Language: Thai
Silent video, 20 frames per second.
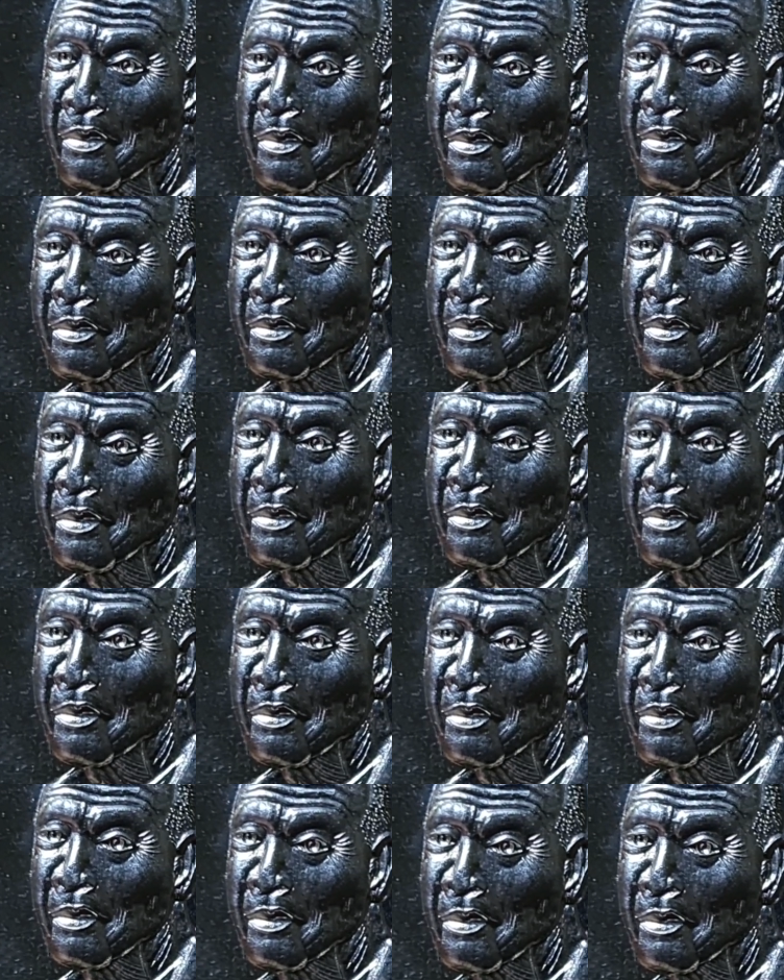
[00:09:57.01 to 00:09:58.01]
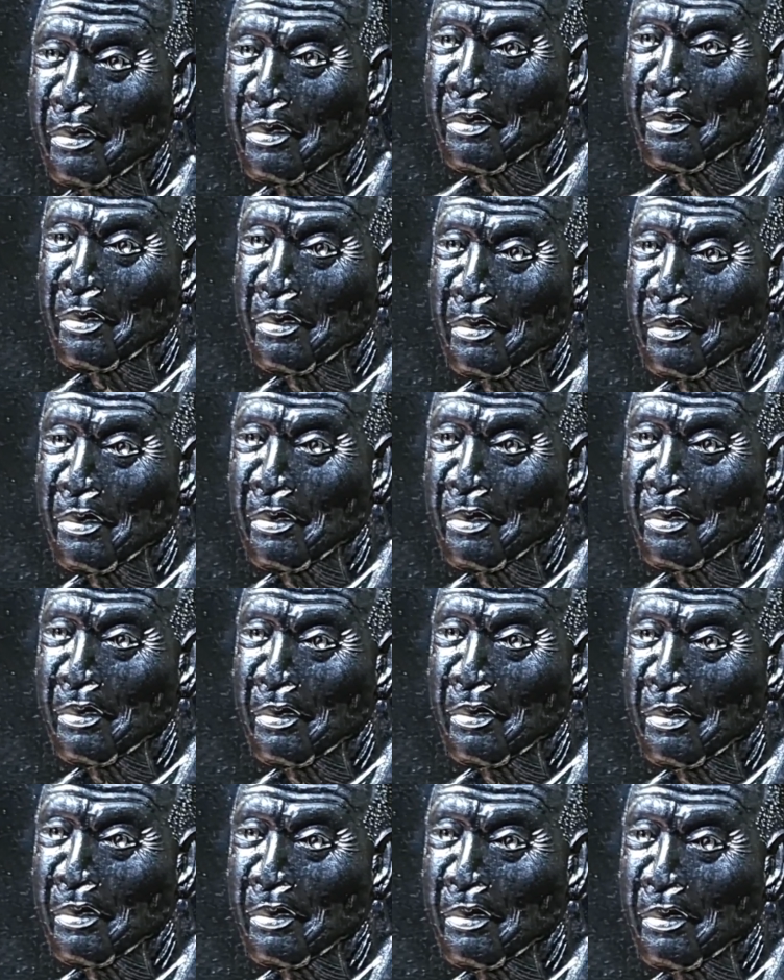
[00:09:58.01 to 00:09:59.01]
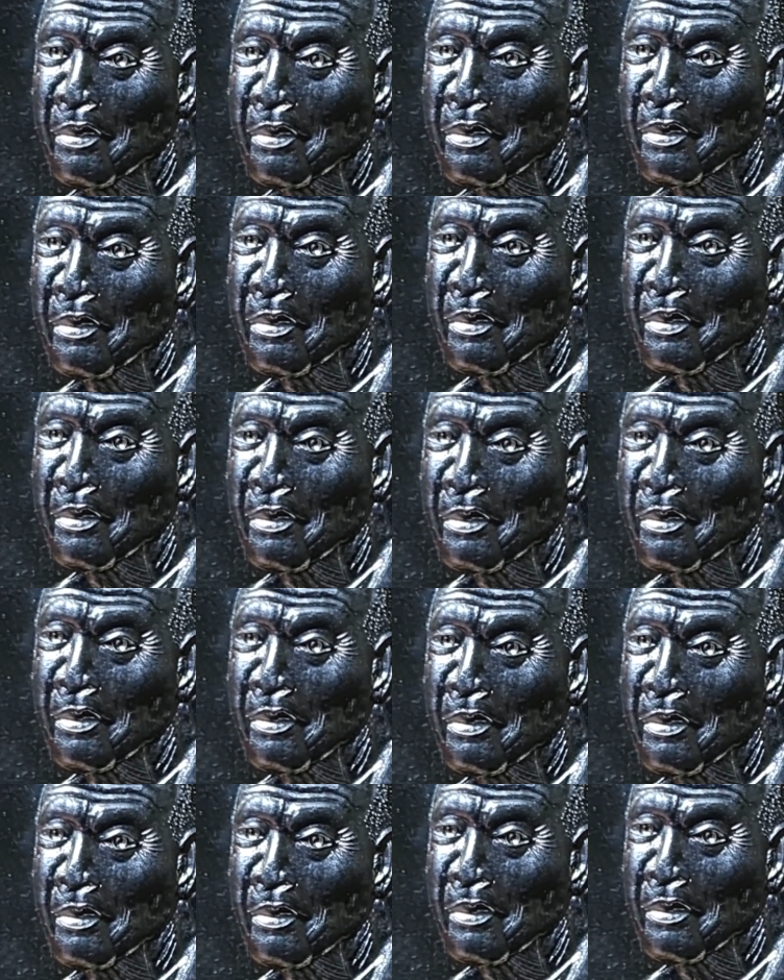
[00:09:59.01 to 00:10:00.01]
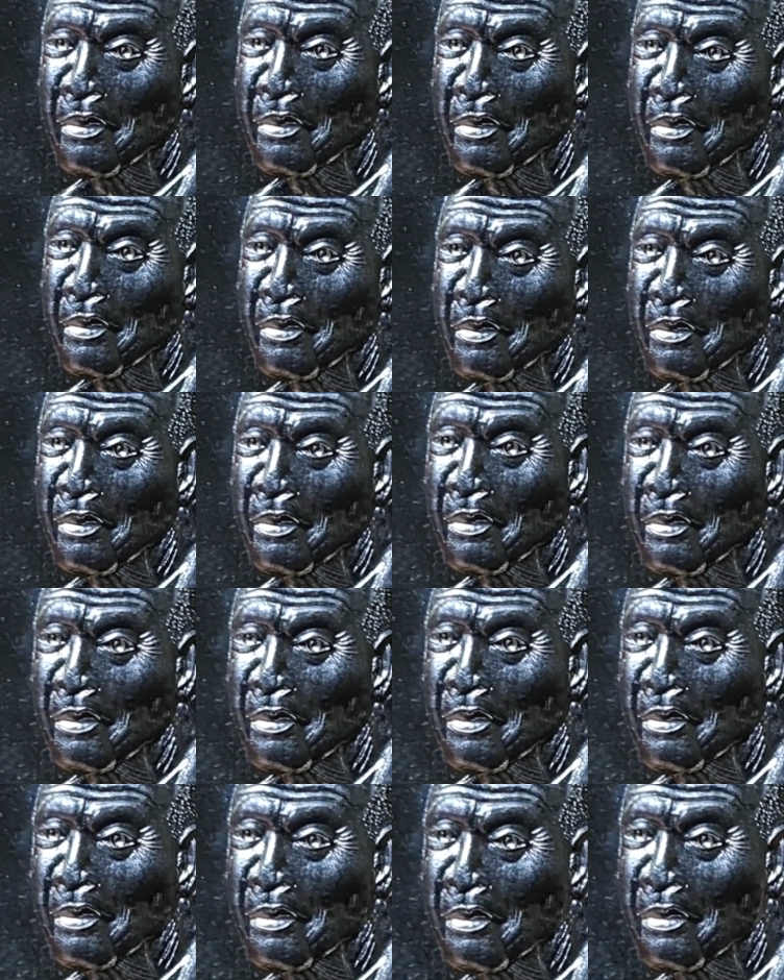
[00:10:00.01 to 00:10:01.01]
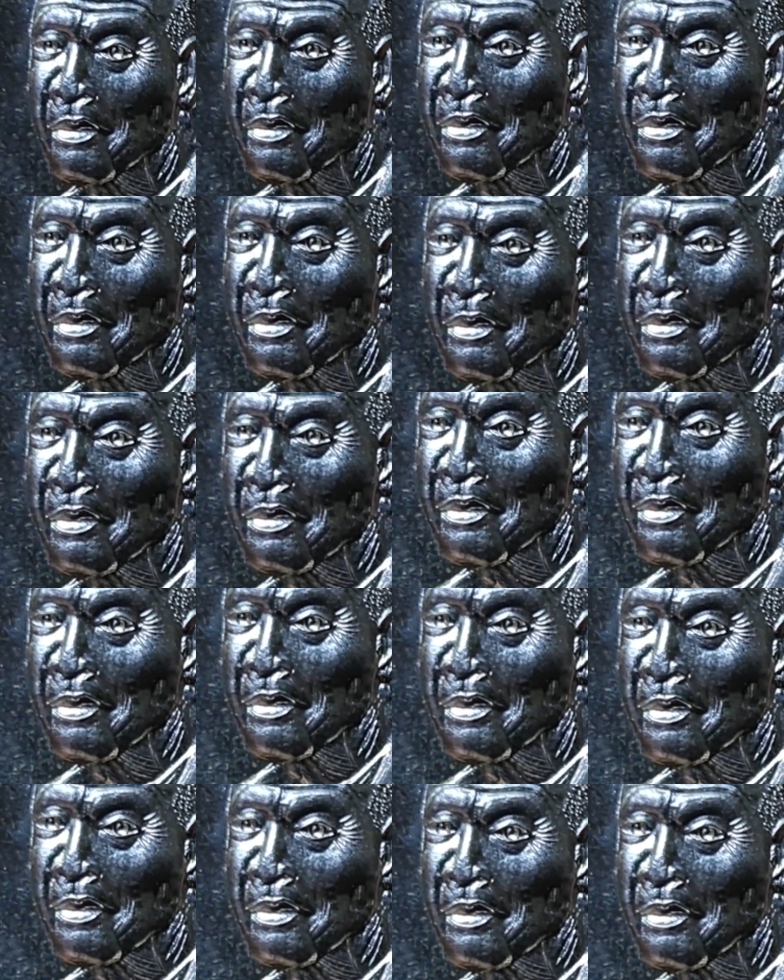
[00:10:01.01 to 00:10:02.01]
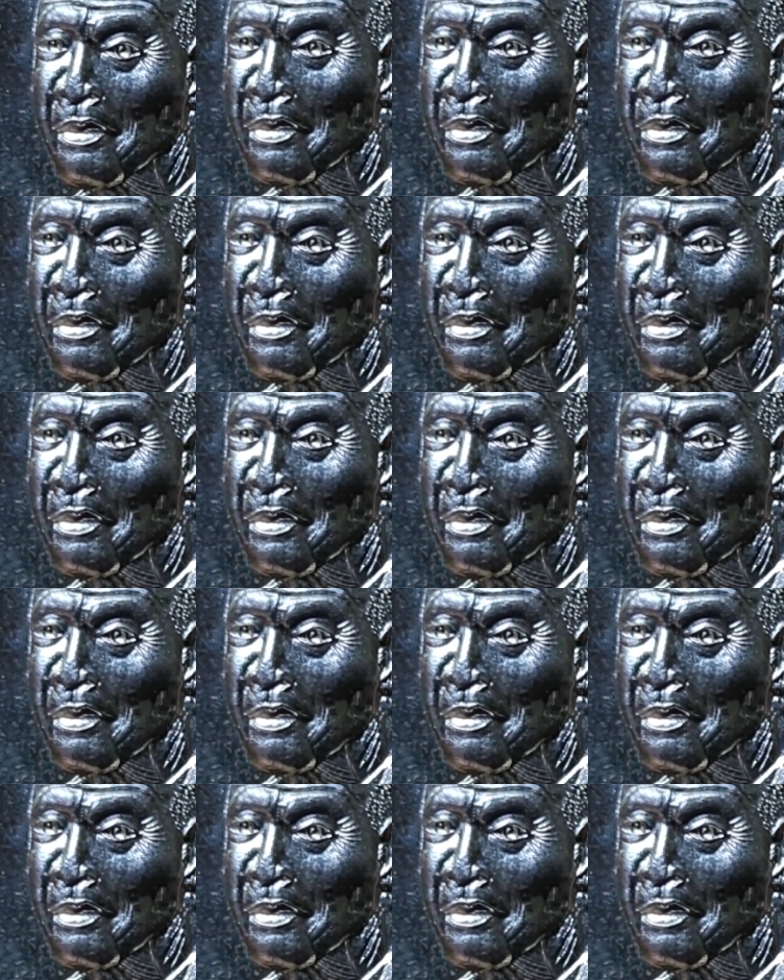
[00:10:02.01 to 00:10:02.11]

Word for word: โอนเงินอยู่ที่ขนส่งดีกว่านะครับ ผมแนะนำอย่างนี้นะครับ ไม่งั้นก็เจอแบบผมนี่แหละ